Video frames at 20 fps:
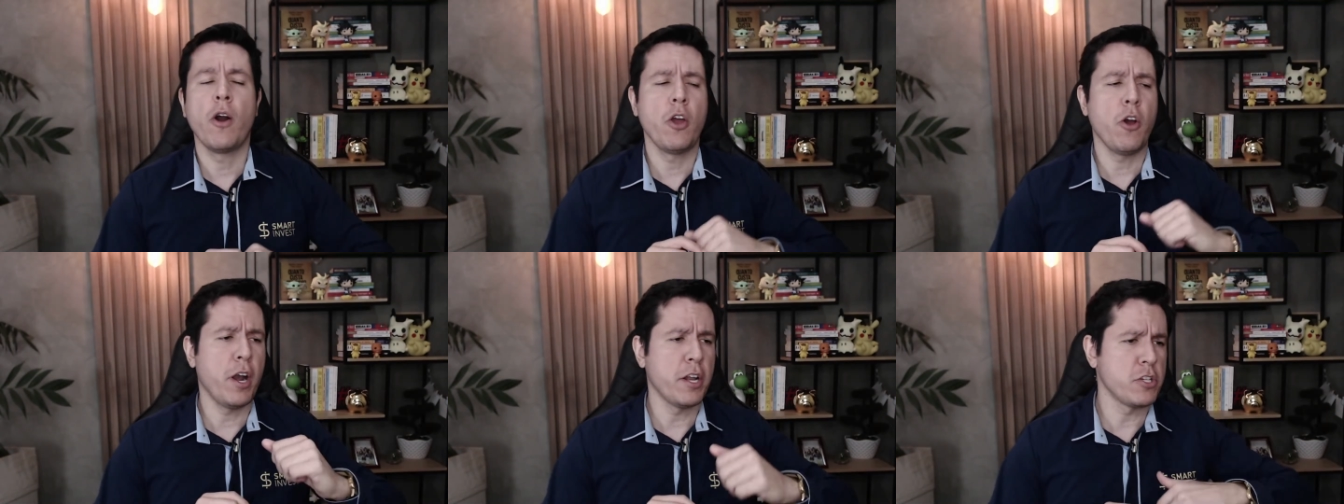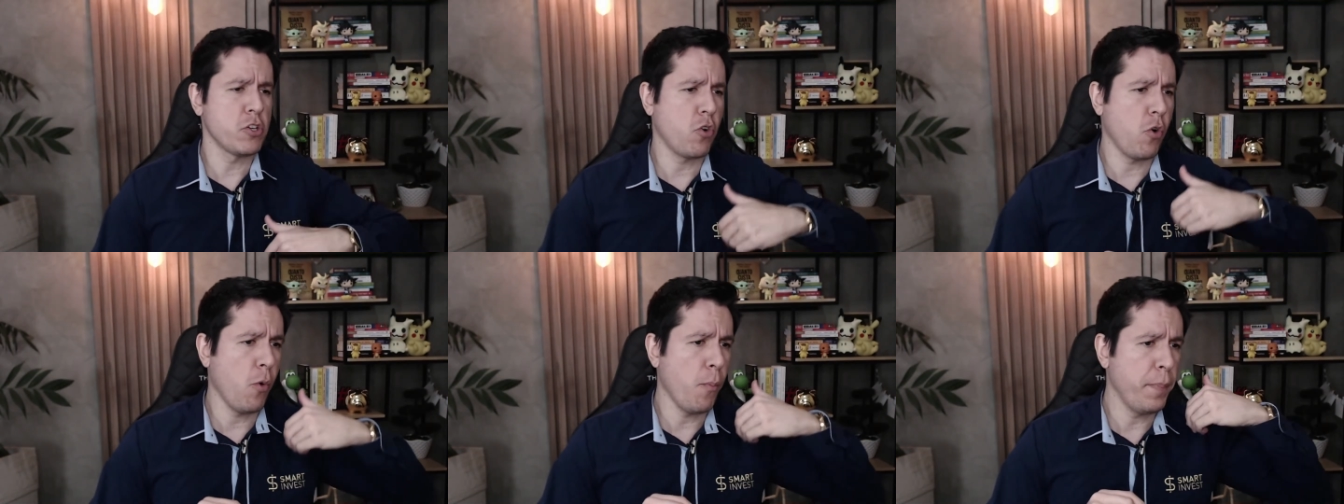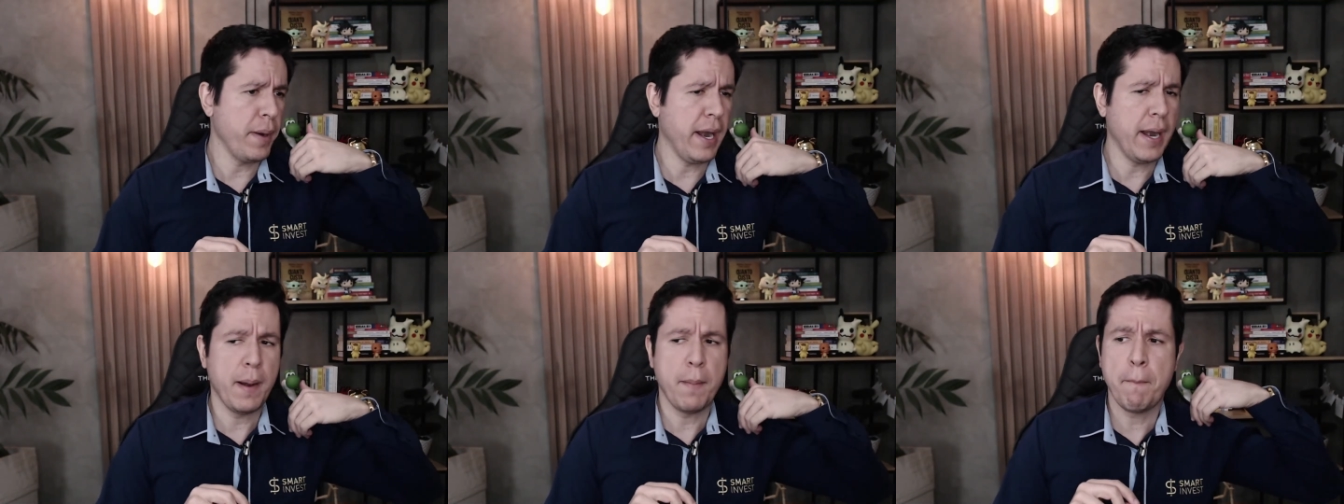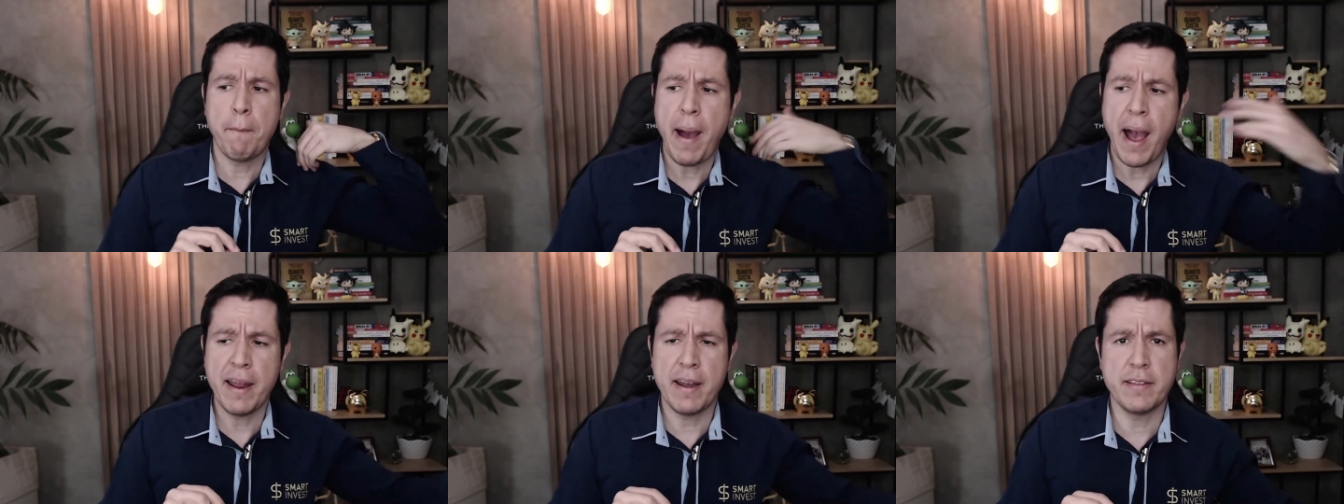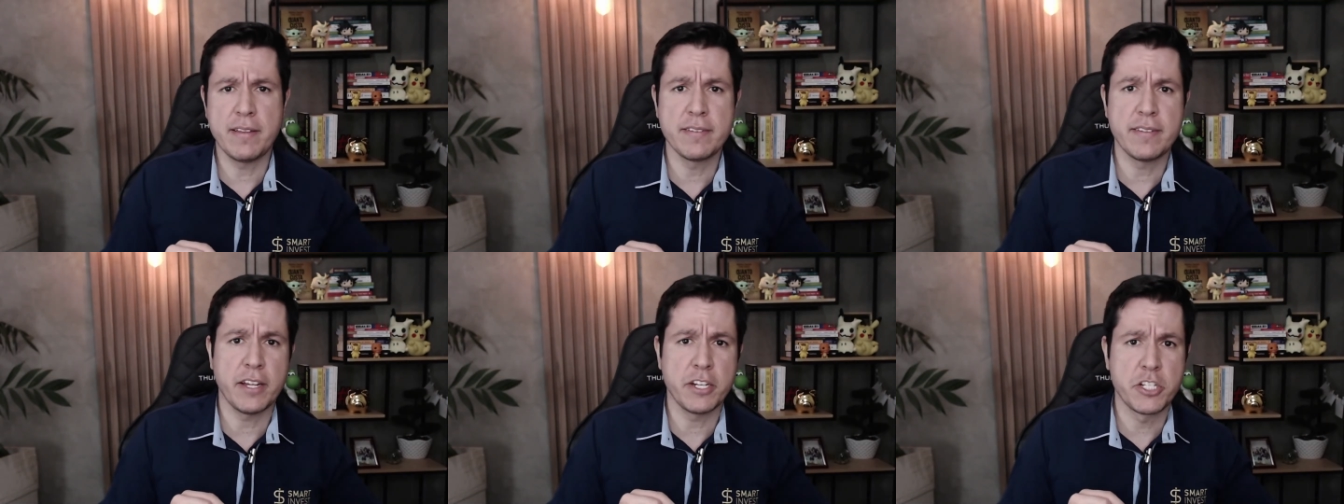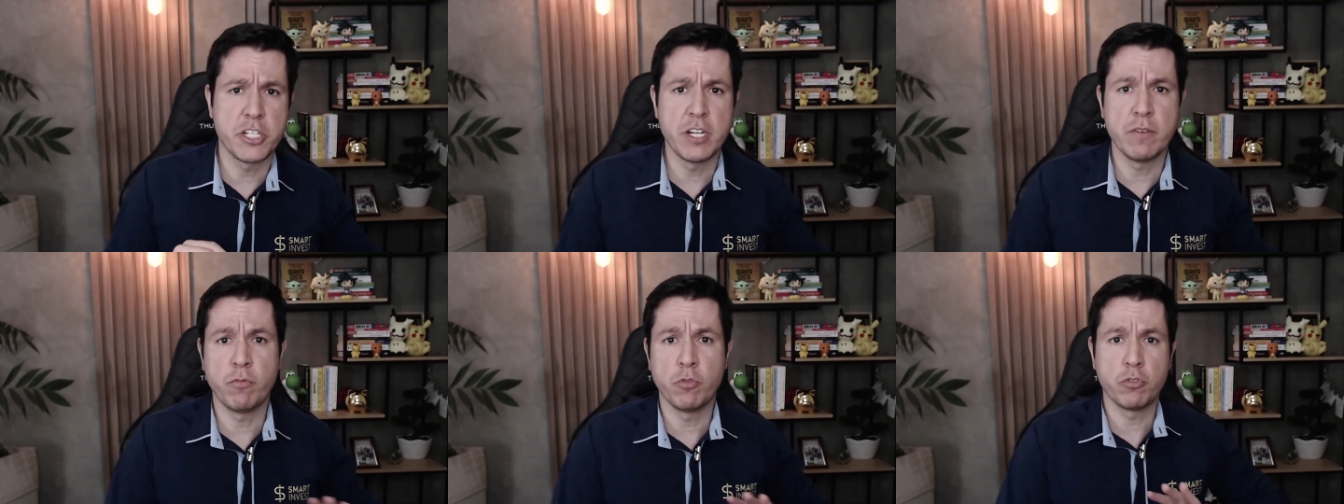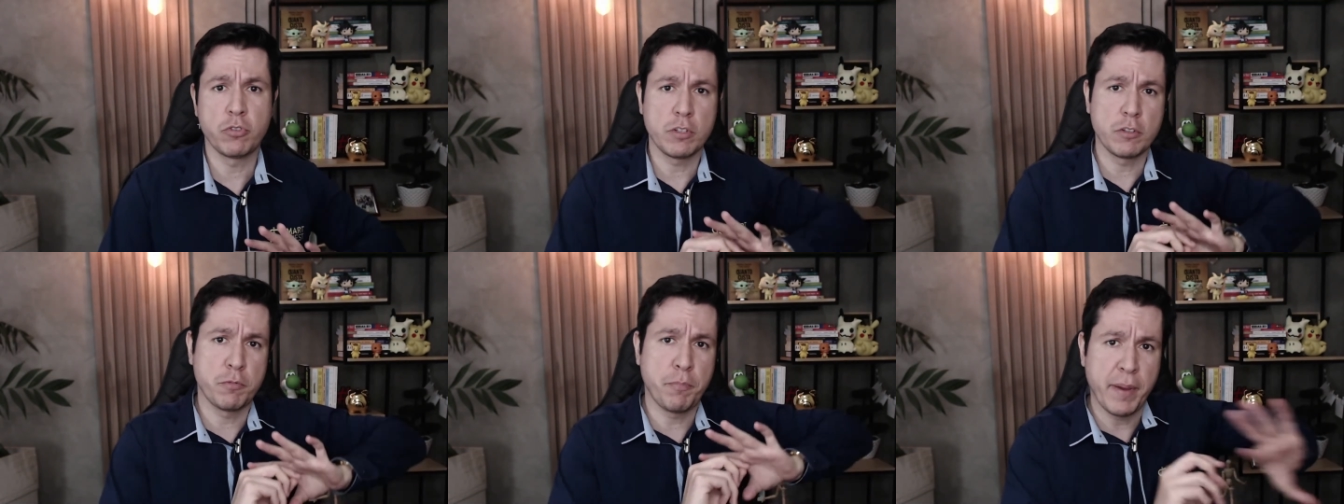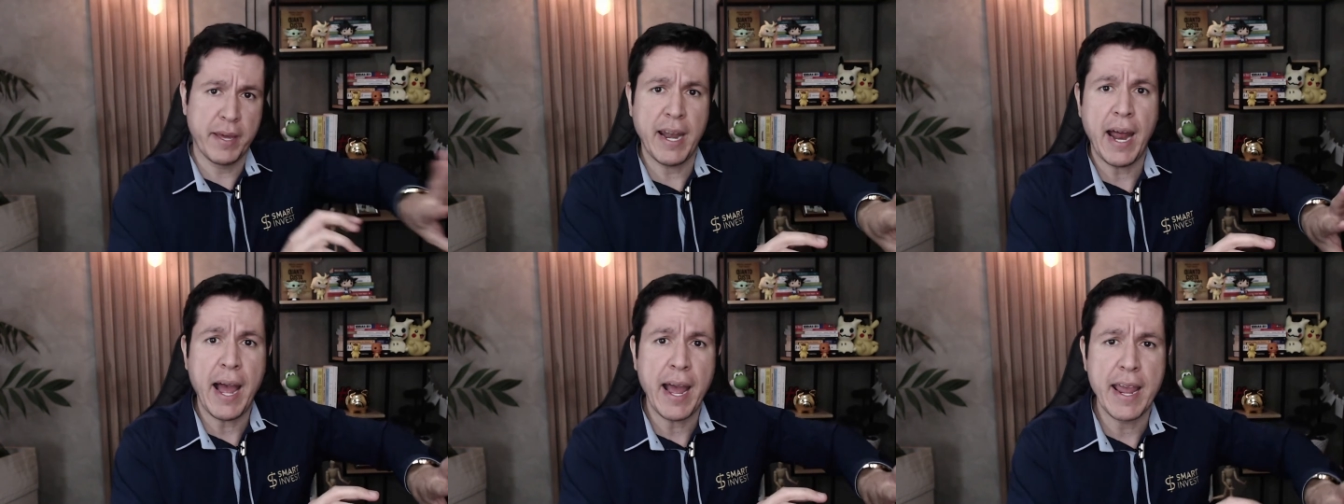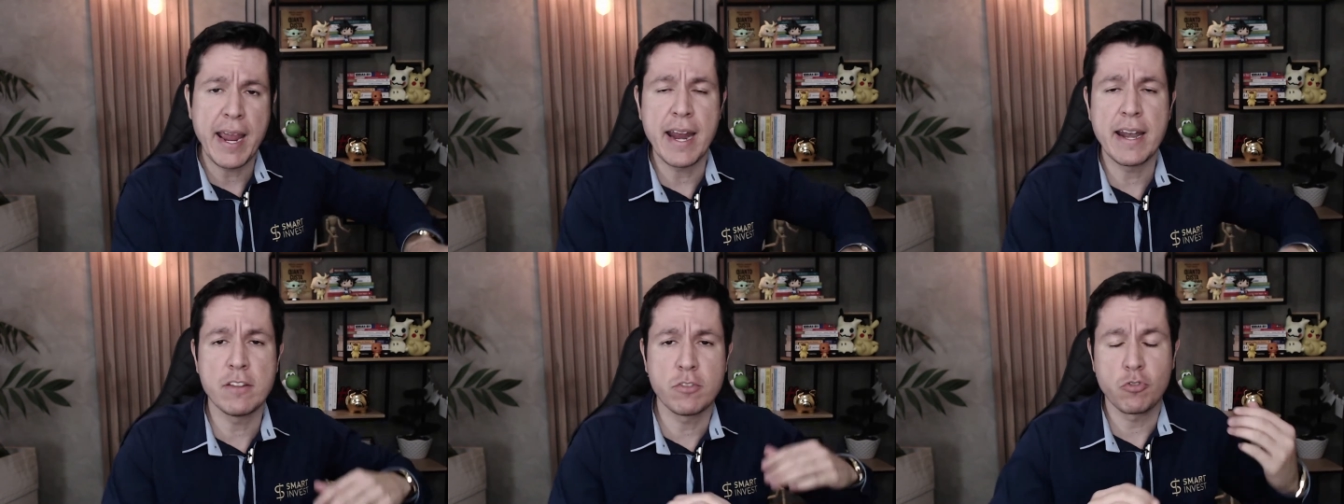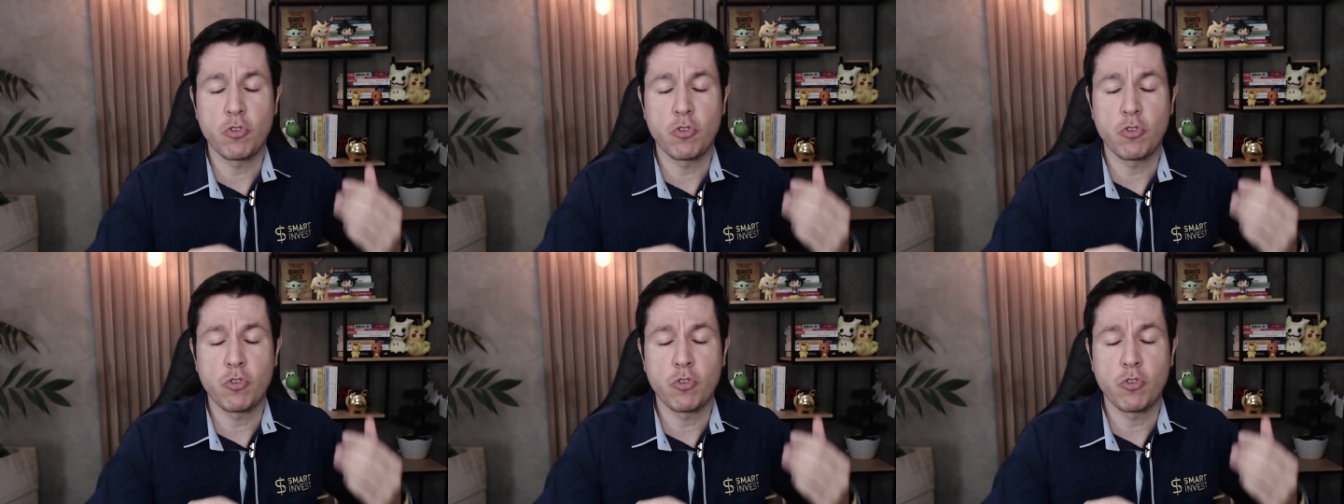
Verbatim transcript: é hora de comprar mais esses ativos, esperar eles,